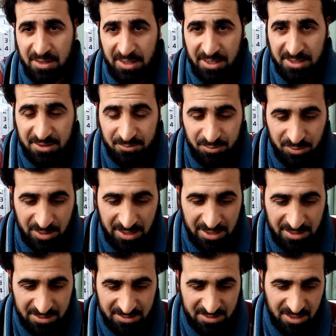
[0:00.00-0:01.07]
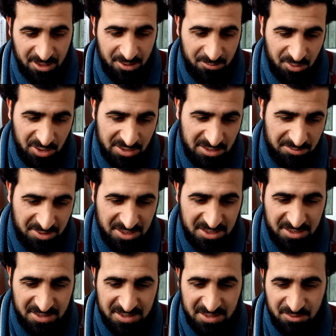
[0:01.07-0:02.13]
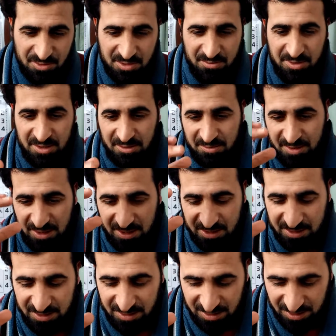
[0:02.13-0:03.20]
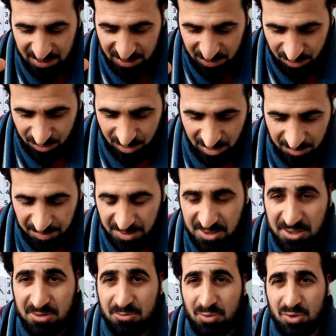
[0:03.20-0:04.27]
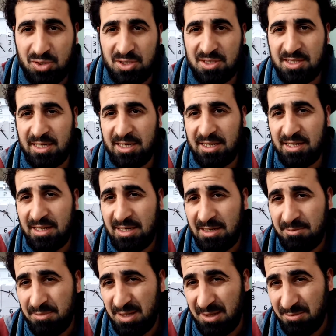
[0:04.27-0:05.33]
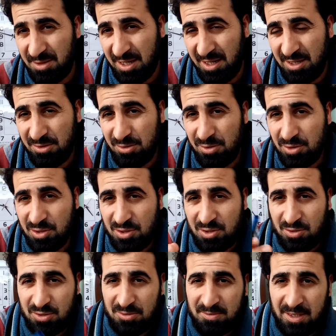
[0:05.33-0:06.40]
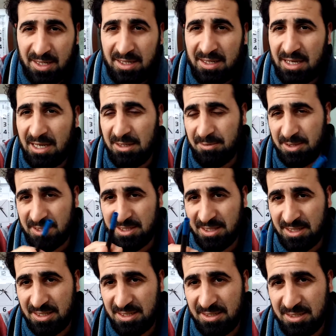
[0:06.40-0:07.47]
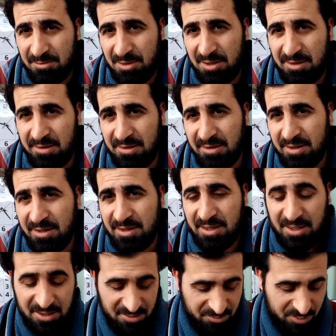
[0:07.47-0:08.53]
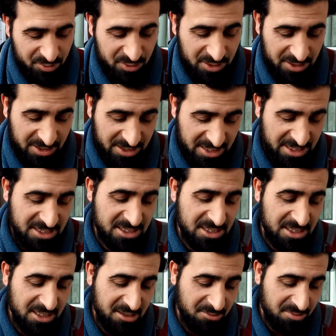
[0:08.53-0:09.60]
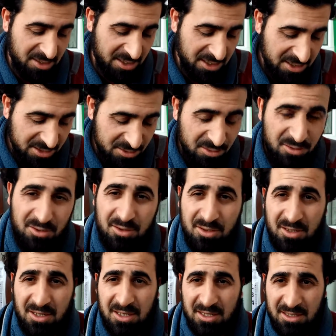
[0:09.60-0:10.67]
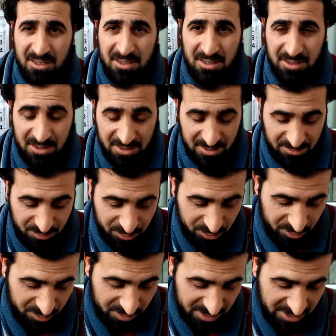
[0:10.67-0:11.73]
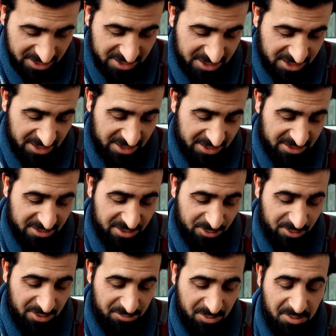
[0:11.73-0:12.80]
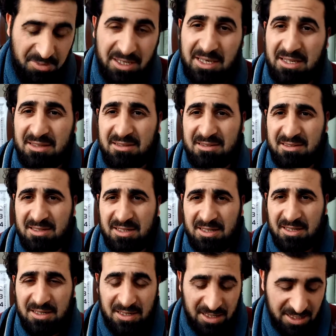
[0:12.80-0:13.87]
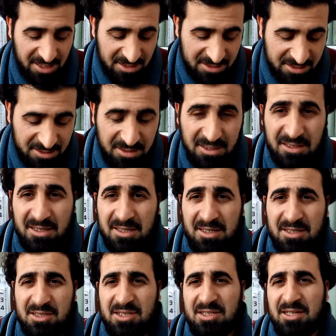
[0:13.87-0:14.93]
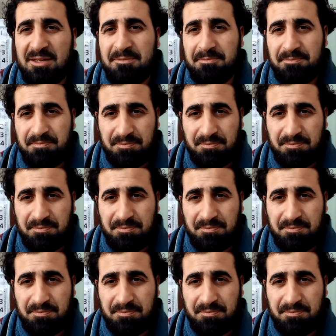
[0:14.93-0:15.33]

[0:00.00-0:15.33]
Eğer buna tahammül edemezlerse o zaman imtihanı o apaçık mucizeye bir imtihana dönüştü. O imtihanı kaybedeceklerini de bildirildi. Burada da keza imtihan ediliyor ee, bu deniz kenarında olan memleket halkı işte